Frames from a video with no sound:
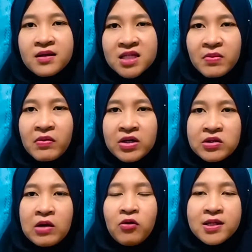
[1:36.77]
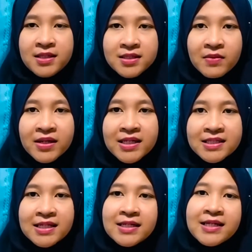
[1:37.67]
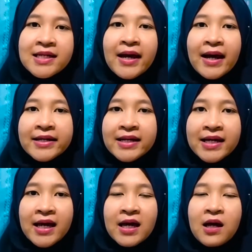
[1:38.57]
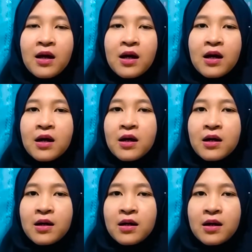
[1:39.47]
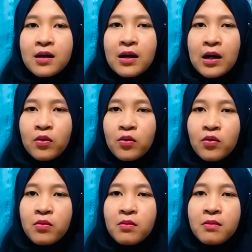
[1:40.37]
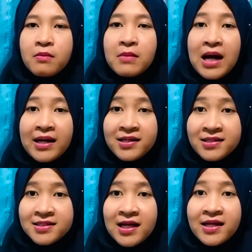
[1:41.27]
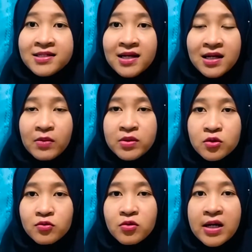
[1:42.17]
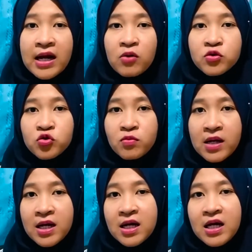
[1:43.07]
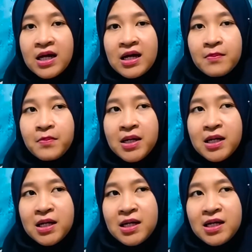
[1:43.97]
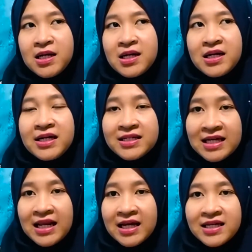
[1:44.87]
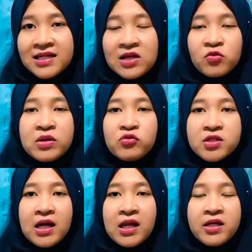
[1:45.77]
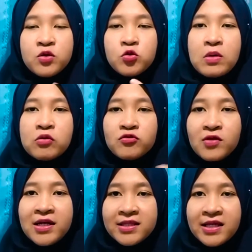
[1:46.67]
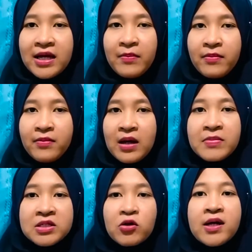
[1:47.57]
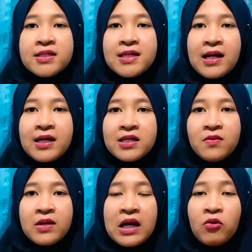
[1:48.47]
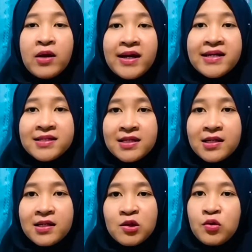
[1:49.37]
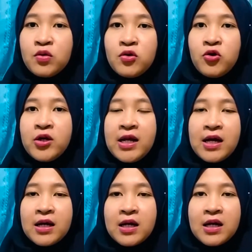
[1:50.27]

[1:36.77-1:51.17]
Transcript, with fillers: sampai waktu itu aku kesel sama diri sendiri akhirnya uh, aku menginstal Instagram itu dan aku cuma menginstal lagi satu minggu sekali cuma untuk lihat DM habis itu uninstall lagi biar aku nggak addicted gitu nah